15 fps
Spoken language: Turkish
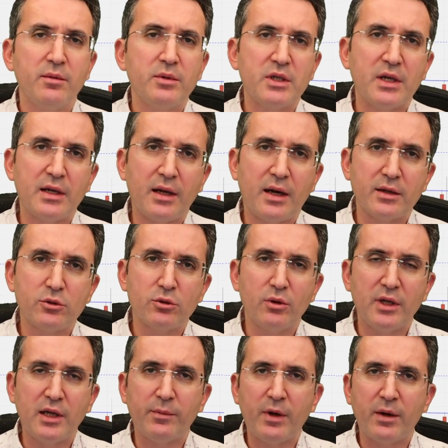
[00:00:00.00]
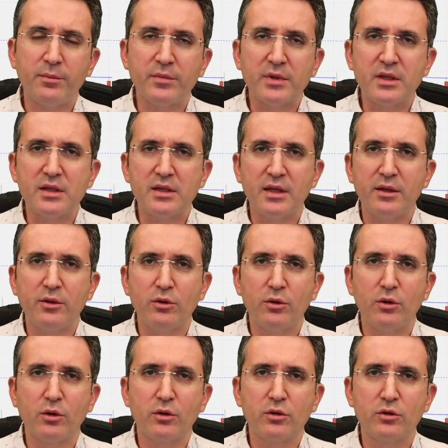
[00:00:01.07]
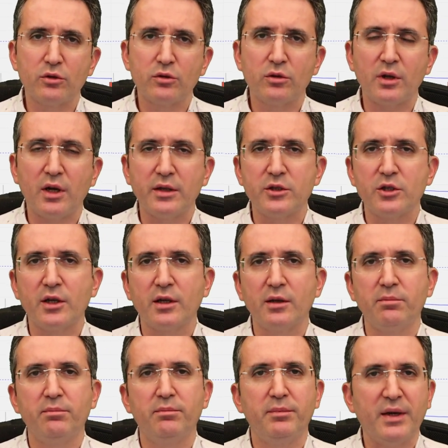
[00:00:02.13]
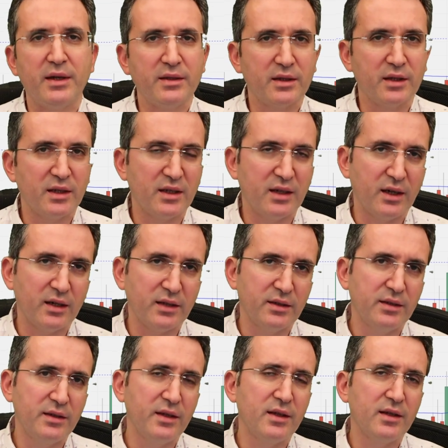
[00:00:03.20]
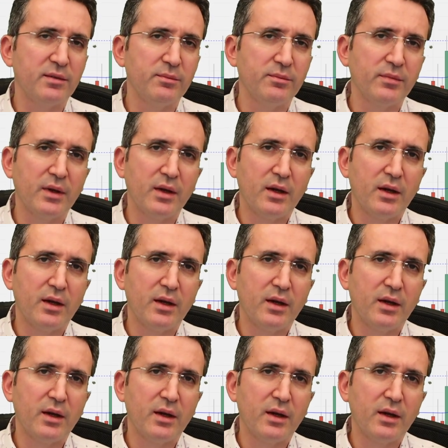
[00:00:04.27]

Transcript: Bir şeyler söylemem isteniyor ancak ben de kahin değilim.